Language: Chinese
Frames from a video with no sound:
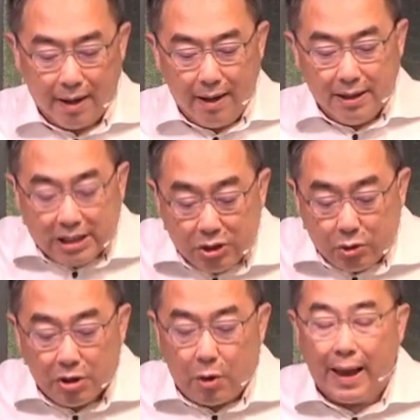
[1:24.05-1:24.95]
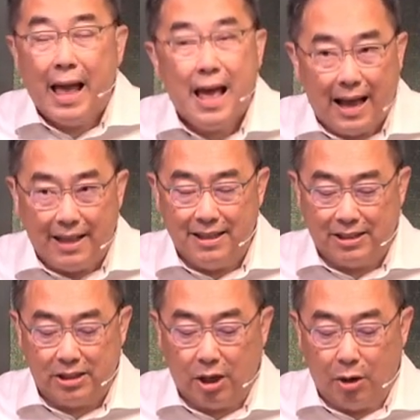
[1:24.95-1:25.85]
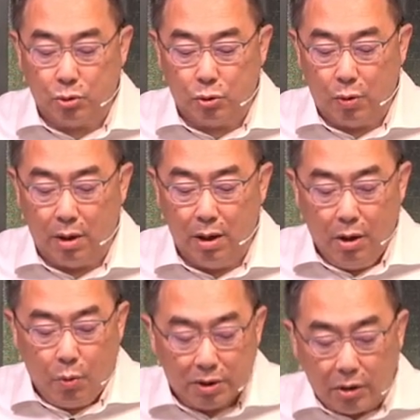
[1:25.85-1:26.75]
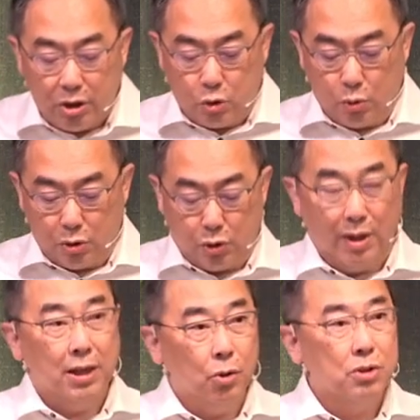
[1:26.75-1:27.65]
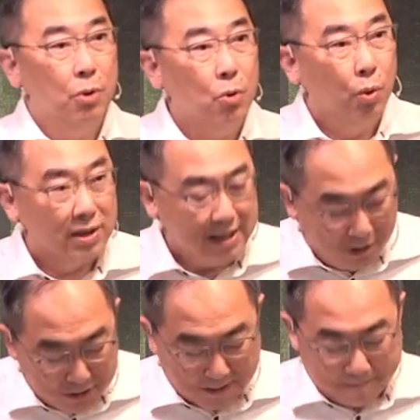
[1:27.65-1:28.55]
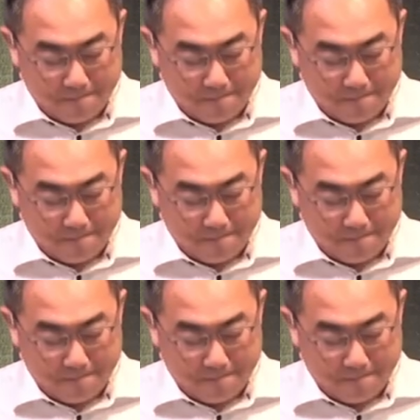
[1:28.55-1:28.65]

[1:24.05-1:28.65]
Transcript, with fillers: 心中也会暗暗的知道：说我到底所学的有什么果效呢？